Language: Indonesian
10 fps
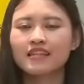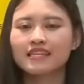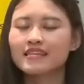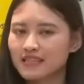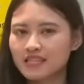yang
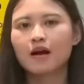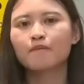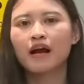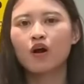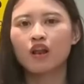tidak
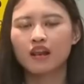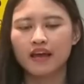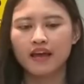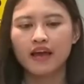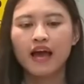terdampak
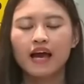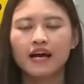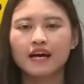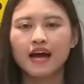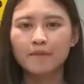oleh
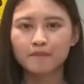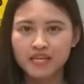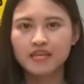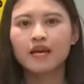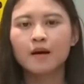eh,
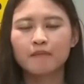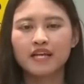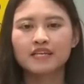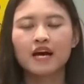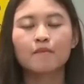api
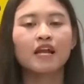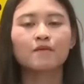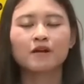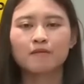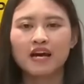pada
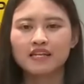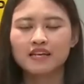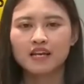malam kemarin.